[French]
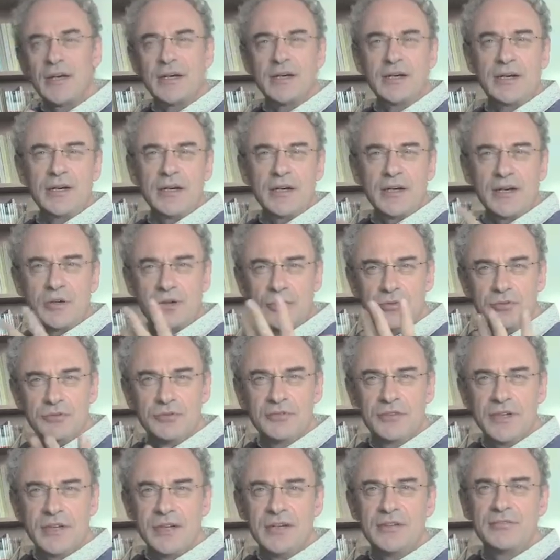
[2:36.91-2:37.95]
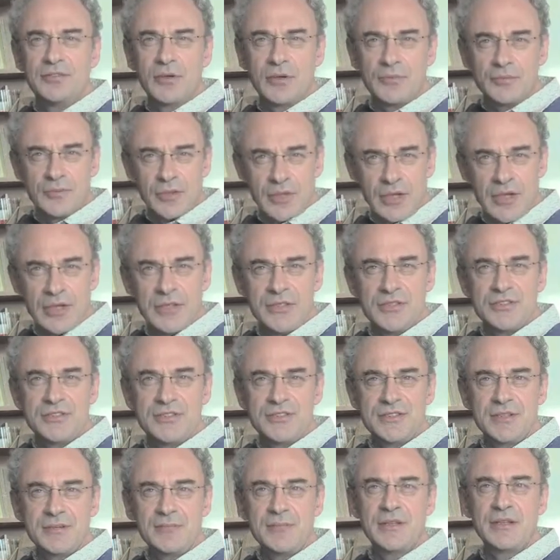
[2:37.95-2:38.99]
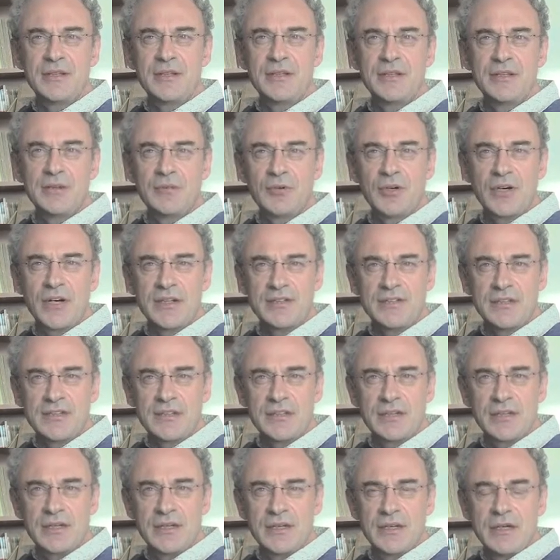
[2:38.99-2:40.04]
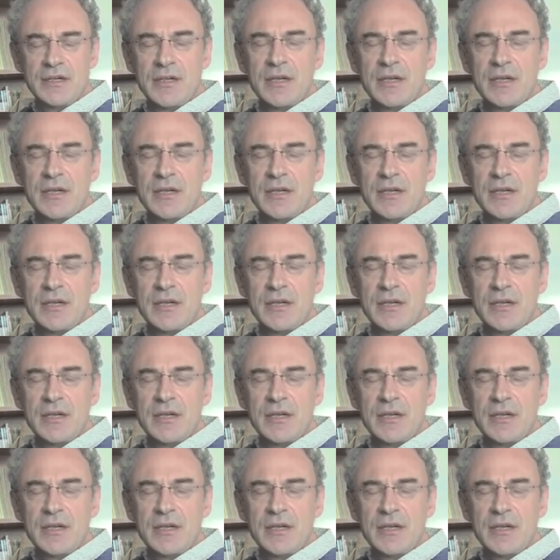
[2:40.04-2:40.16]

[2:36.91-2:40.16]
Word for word: à, renouveler les formes de la légitimité démocratique.